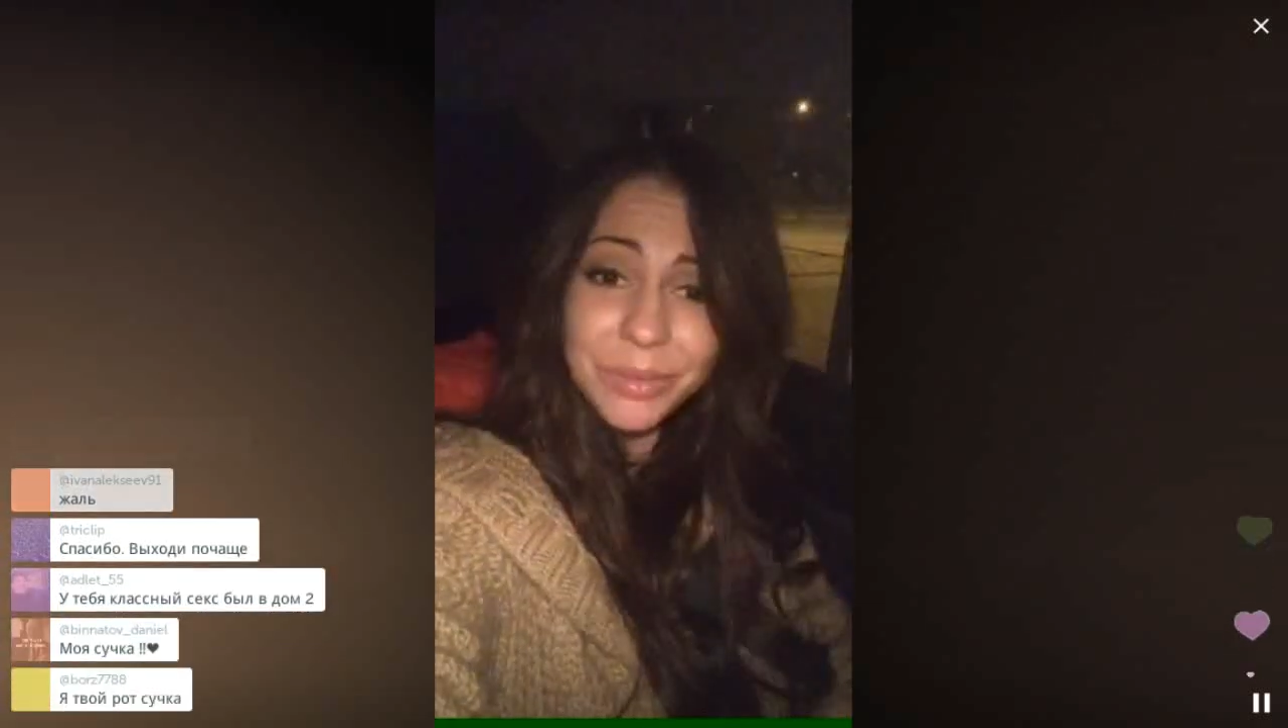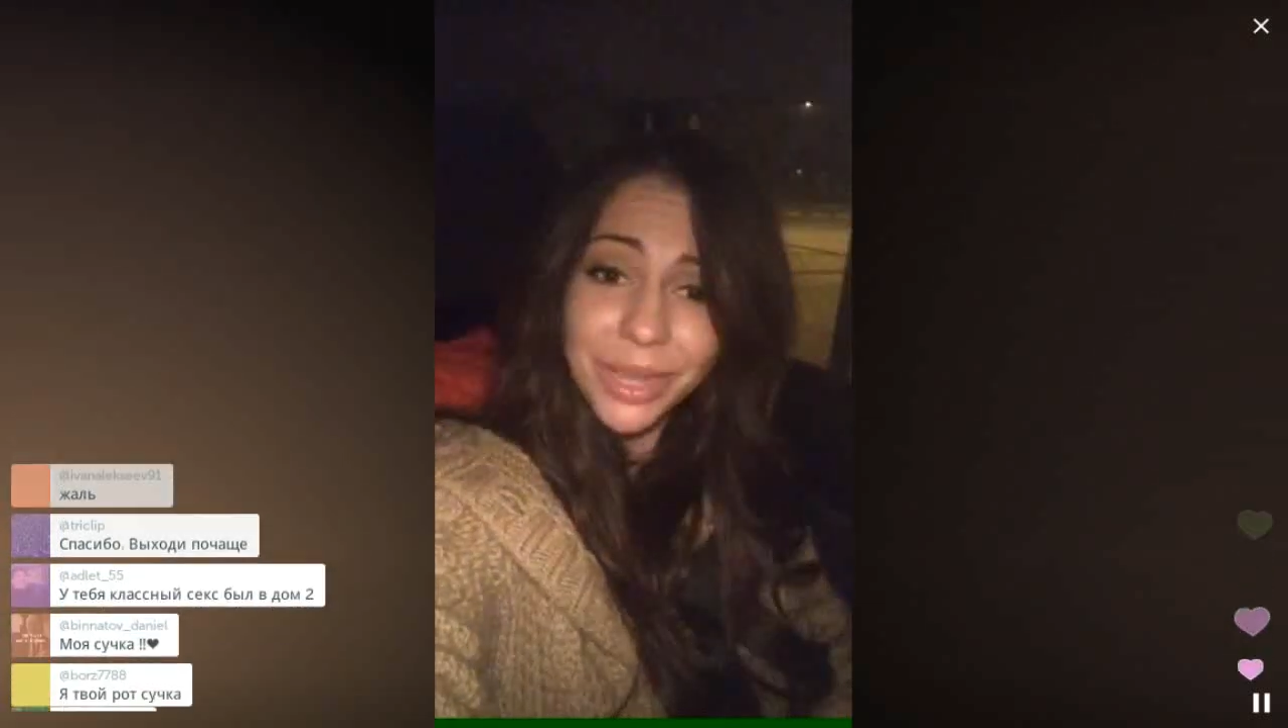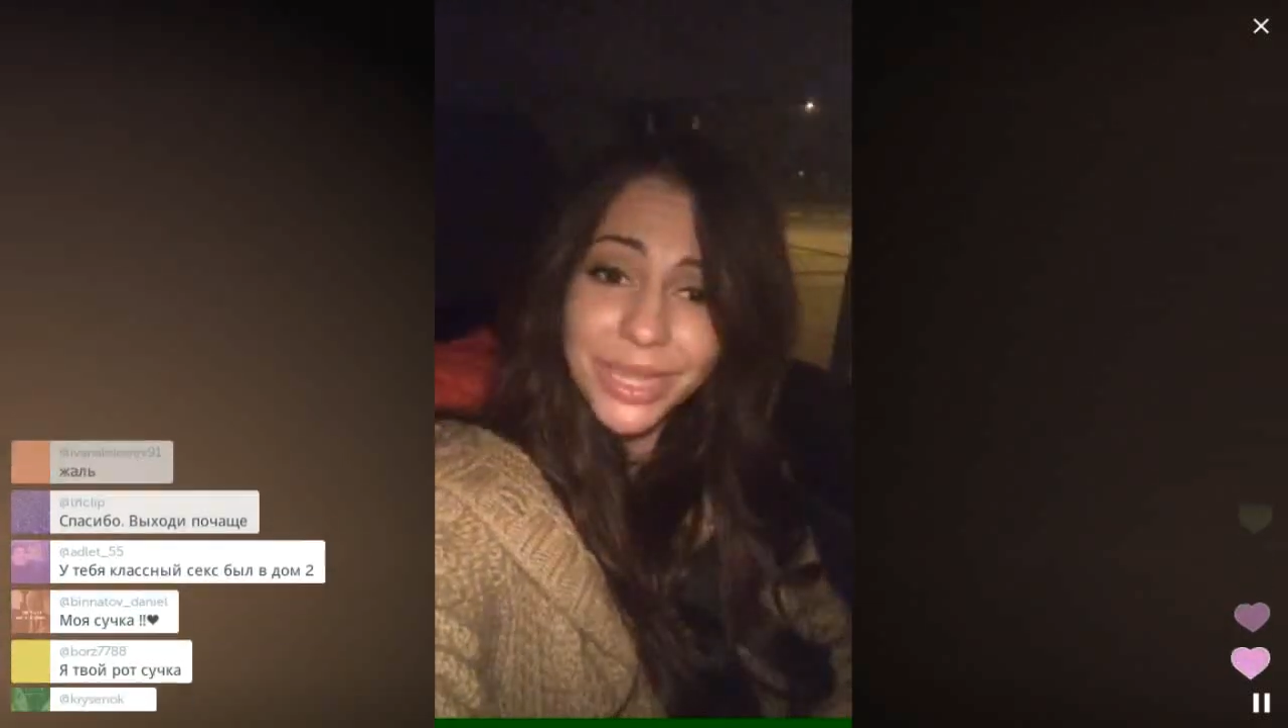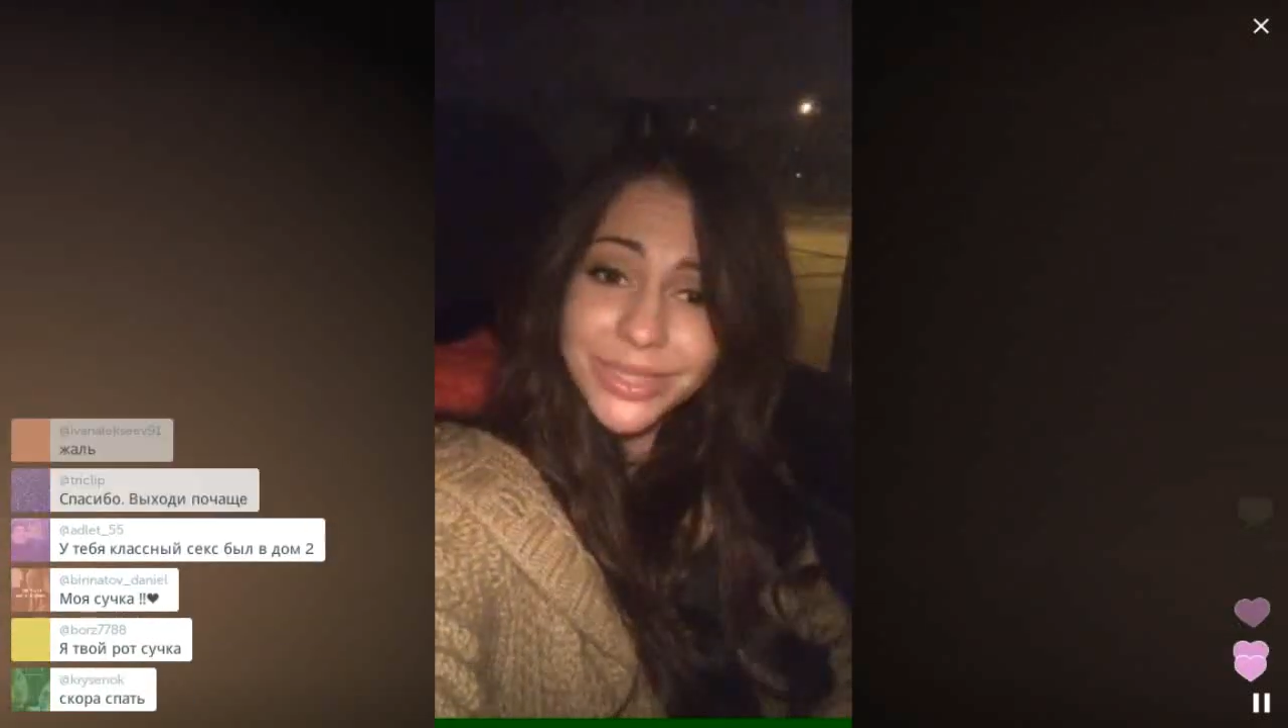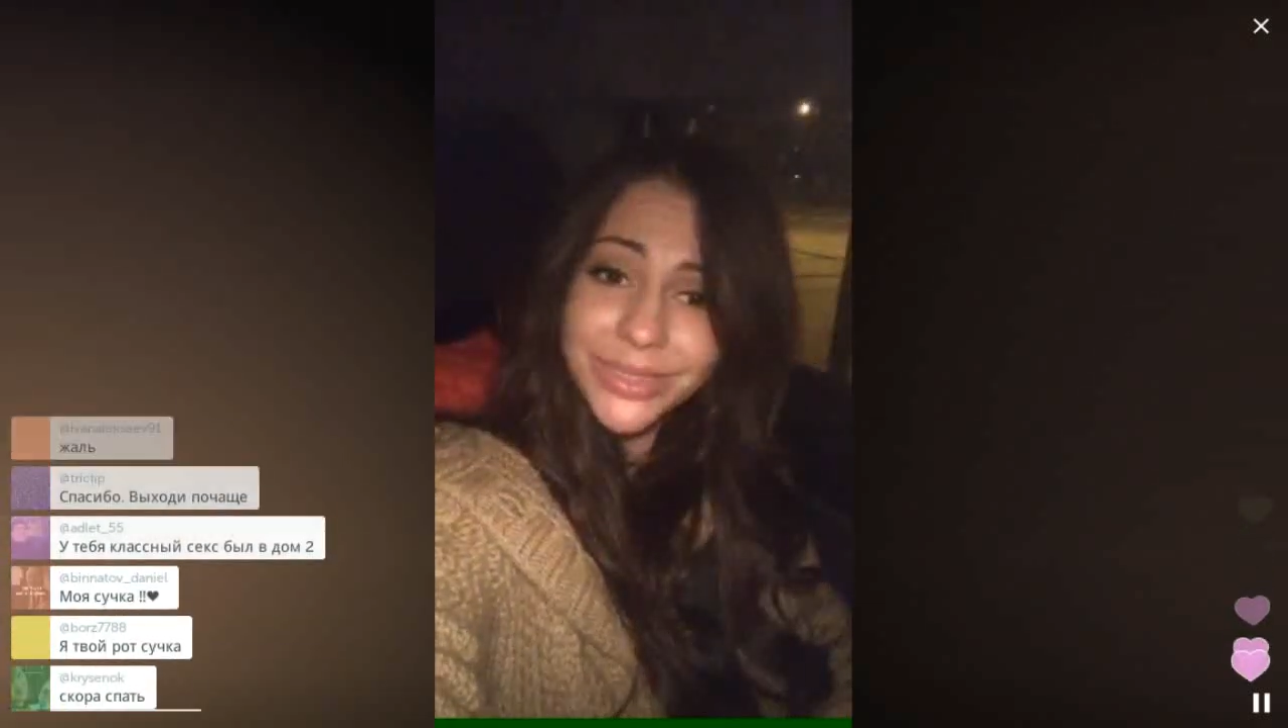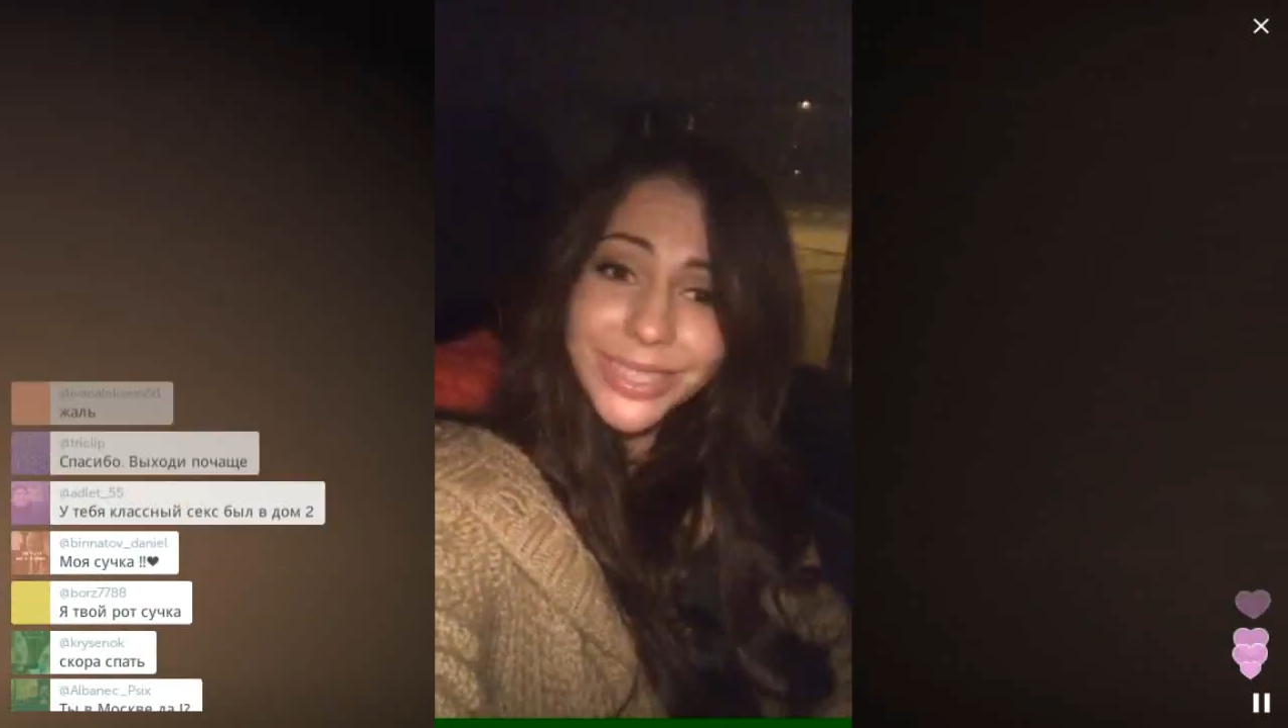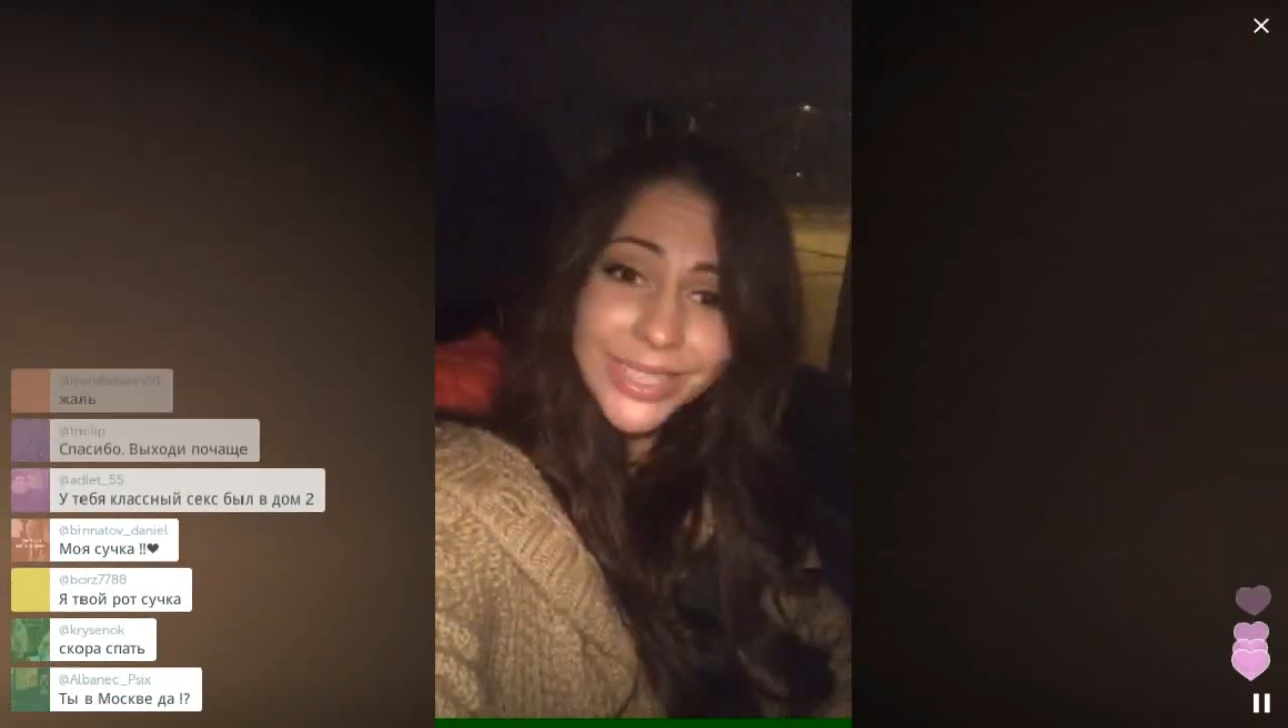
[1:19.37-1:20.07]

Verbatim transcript: показывать